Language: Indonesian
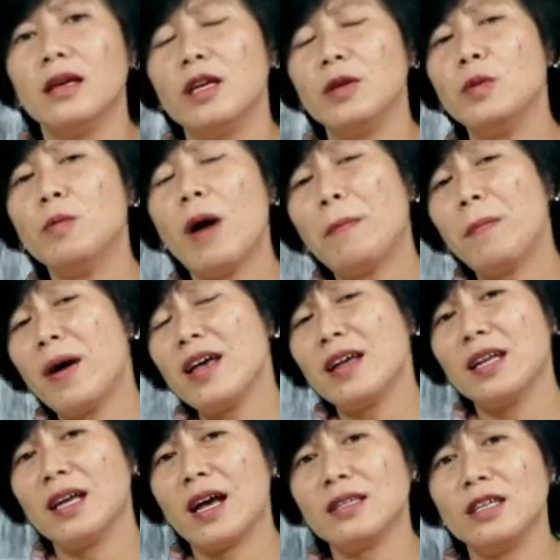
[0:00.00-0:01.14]
Ibu Bapa
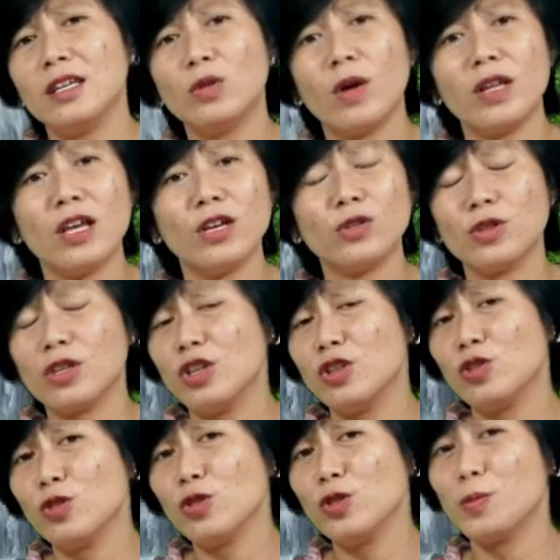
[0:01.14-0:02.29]
yang dikasih Tuhan Yesus
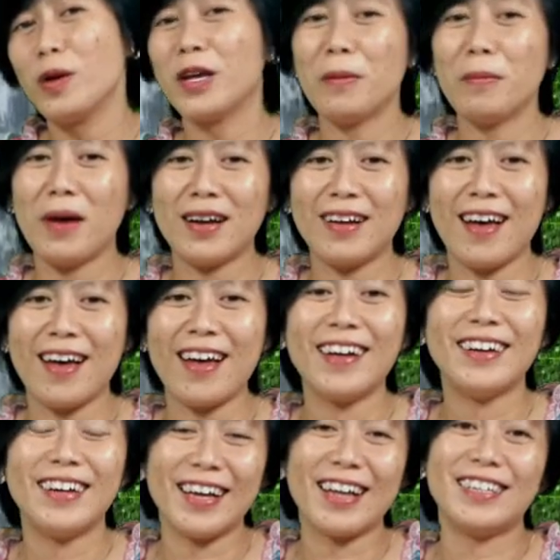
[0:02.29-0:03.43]
Kristus bagaimana
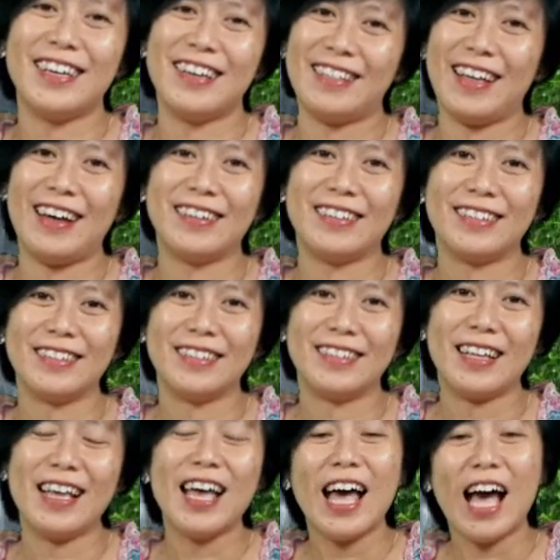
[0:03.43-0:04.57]
dengan kita?
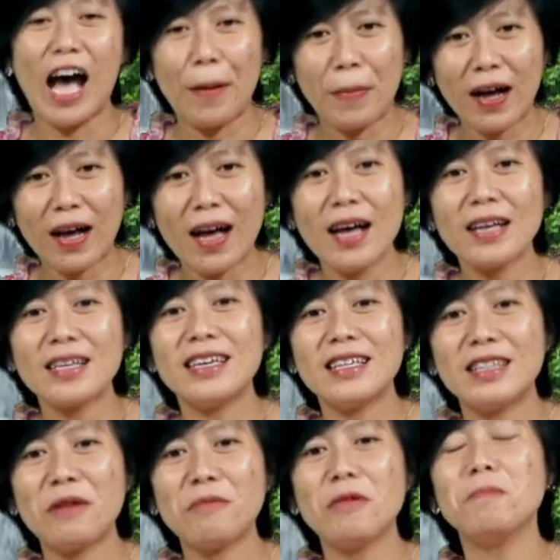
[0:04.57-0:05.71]
Apakah
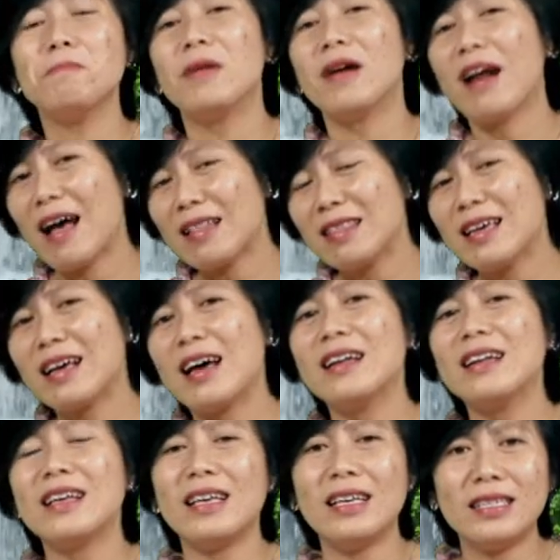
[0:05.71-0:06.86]
kita
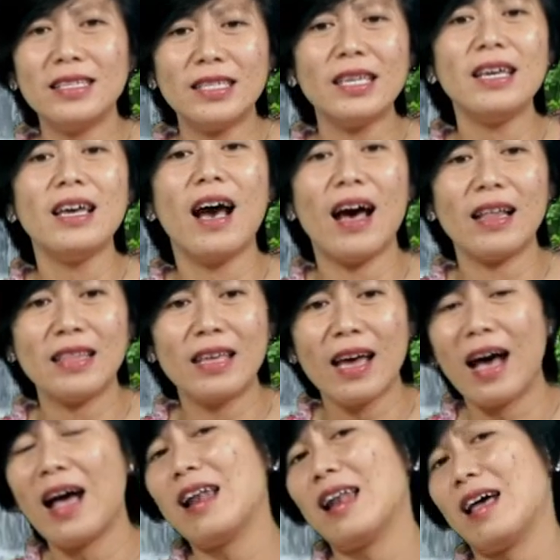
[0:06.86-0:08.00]
memperhatikan isi hati
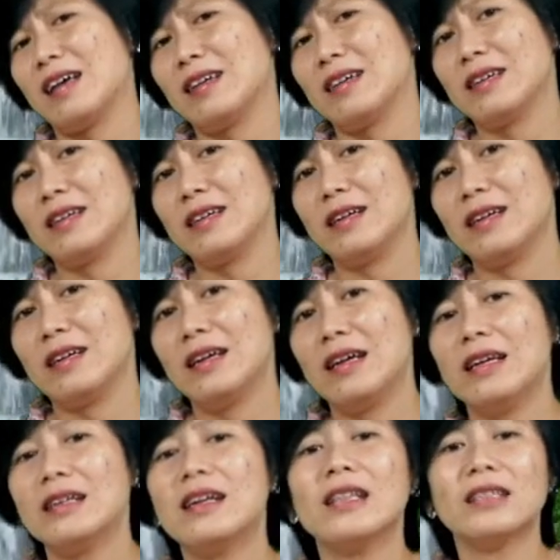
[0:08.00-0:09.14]
Allah
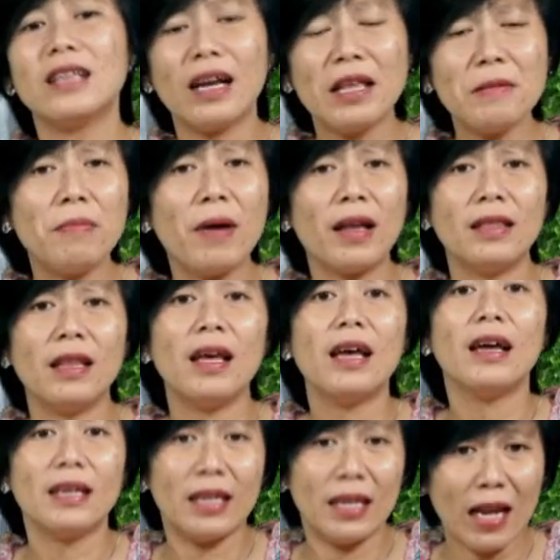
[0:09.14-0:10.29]
dan terlibat
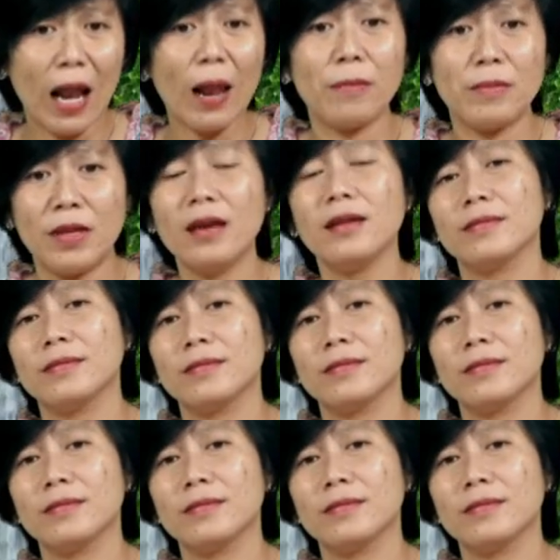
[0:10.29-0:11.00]
di dalamnya?